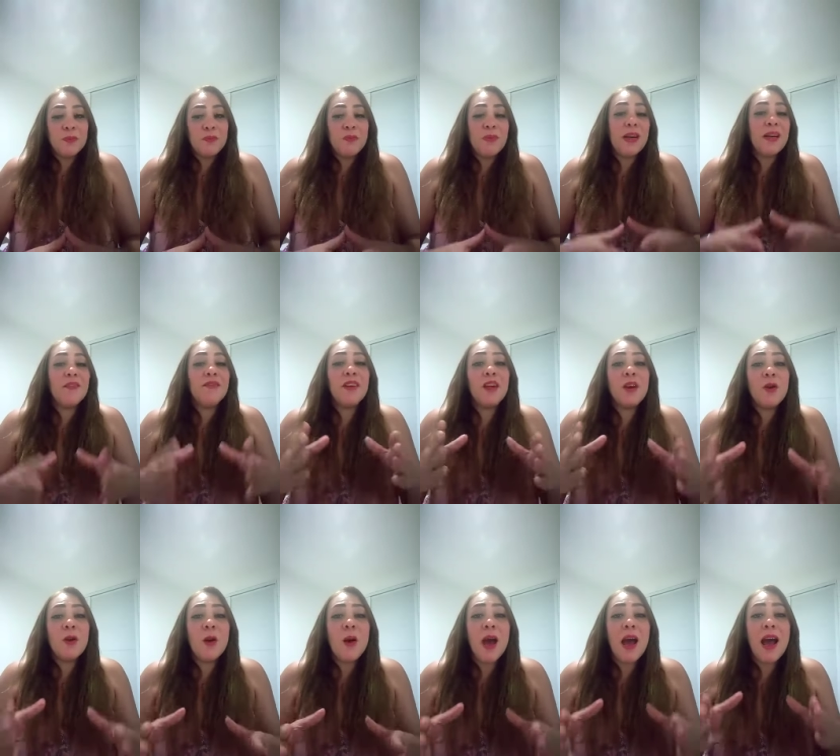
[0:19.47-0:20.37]
me
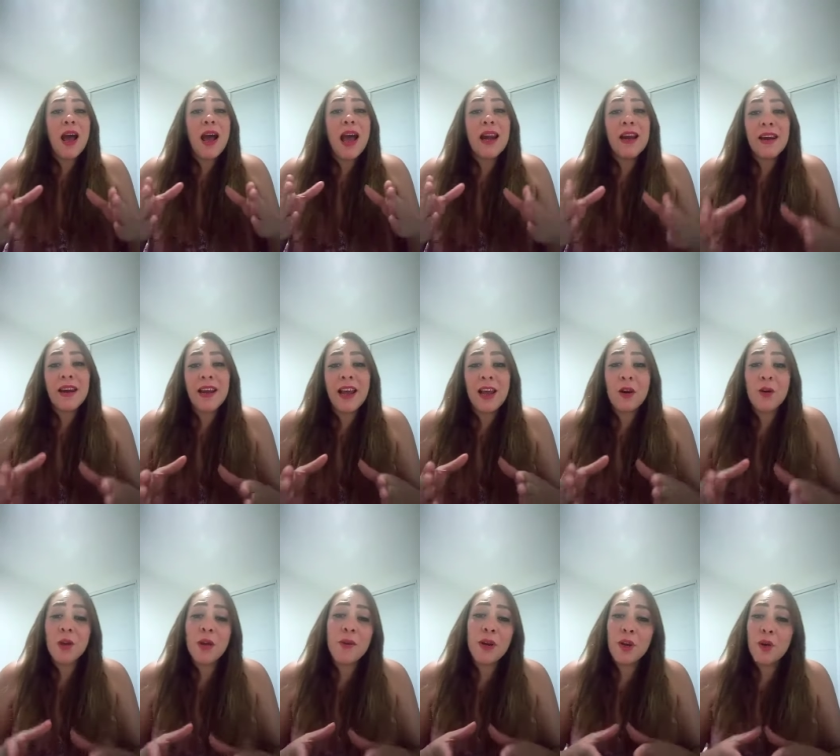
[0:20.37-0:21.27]
refiero al regalo de haber